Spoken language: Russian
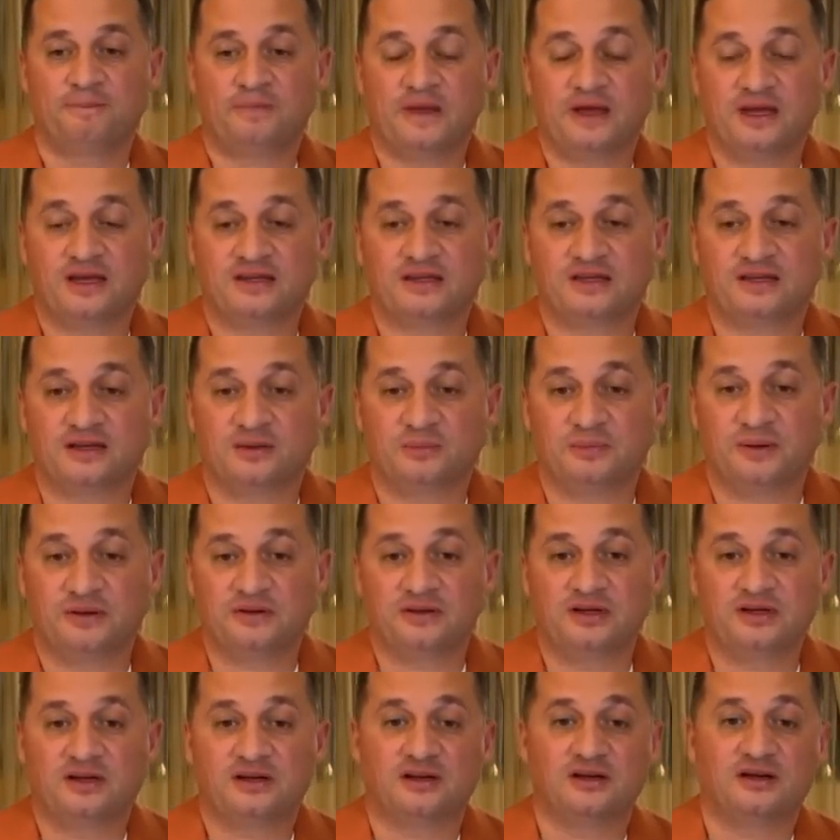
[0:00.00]
это
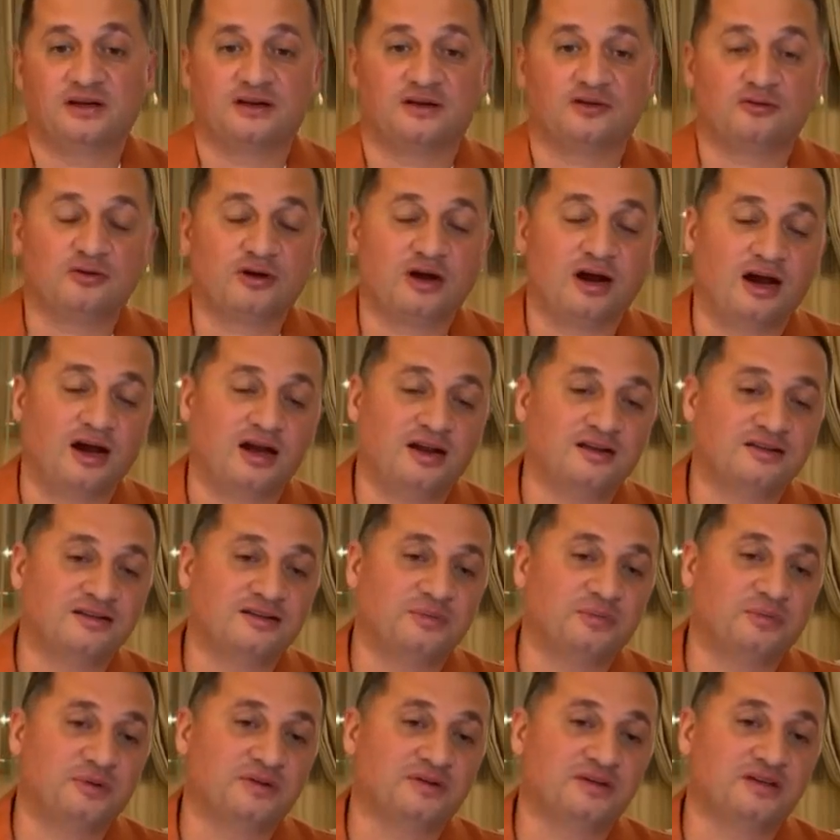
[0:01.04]
дополнительная рука или
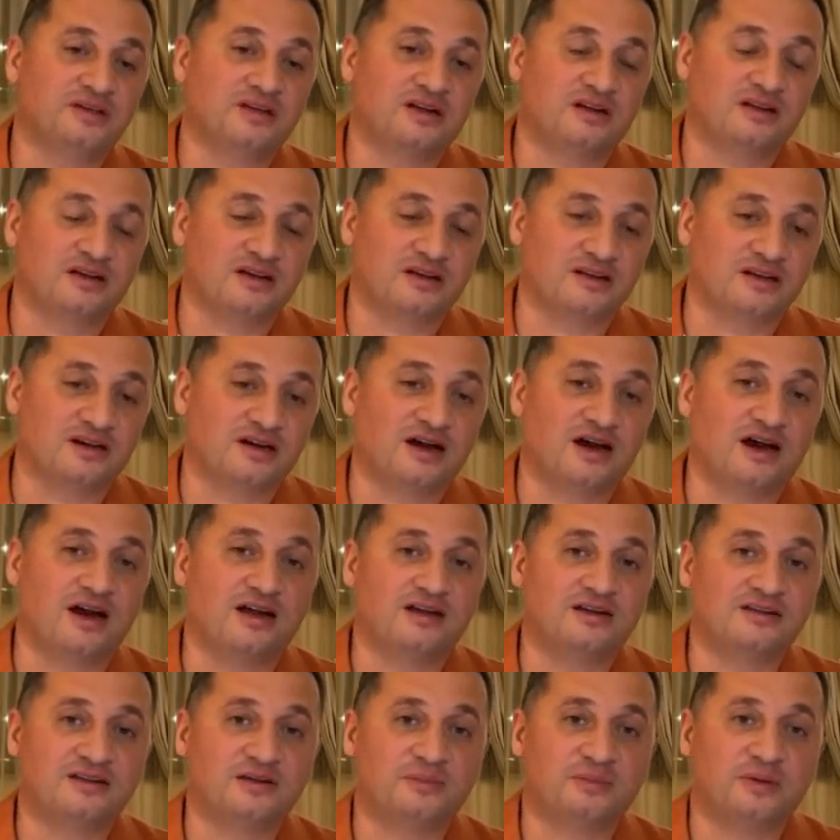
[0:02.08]
дополнительная нога
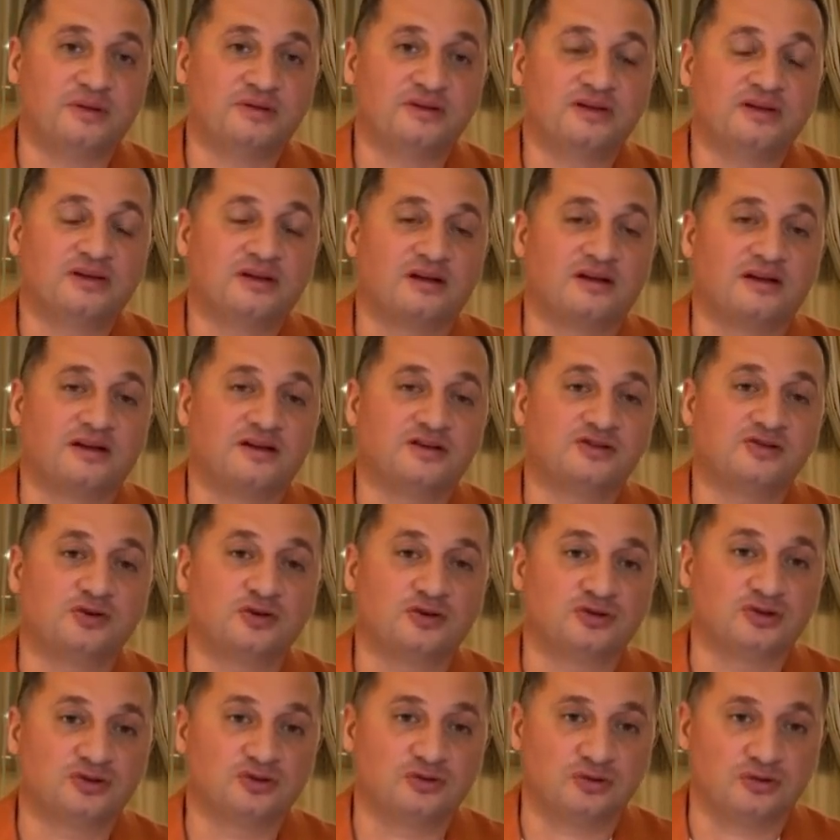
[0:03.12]
или дополнительно
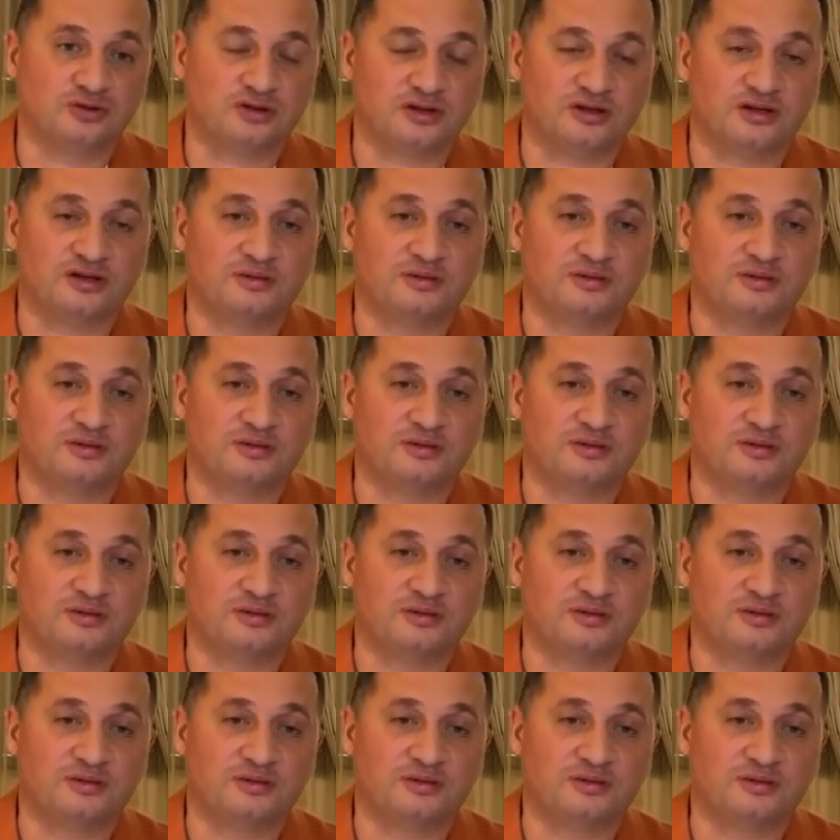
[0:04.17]
еще что-то.